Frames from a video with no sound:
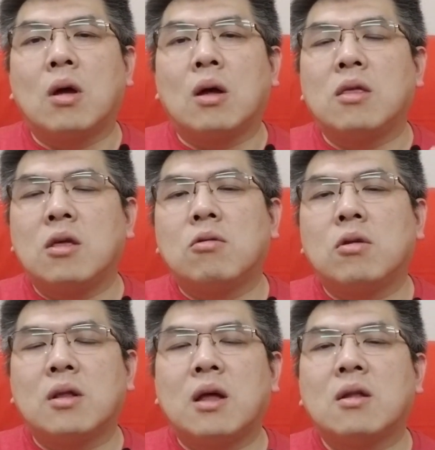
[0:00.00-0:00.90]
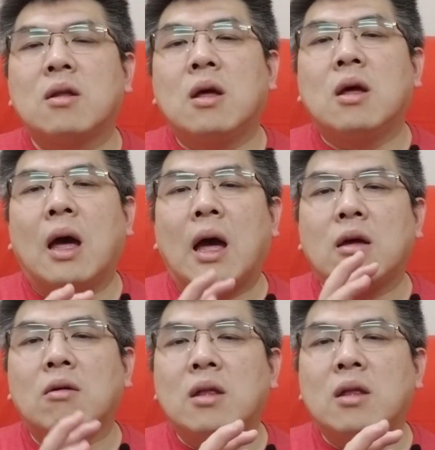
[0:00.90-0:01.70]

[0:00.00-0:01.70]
啊旧了，但是还有一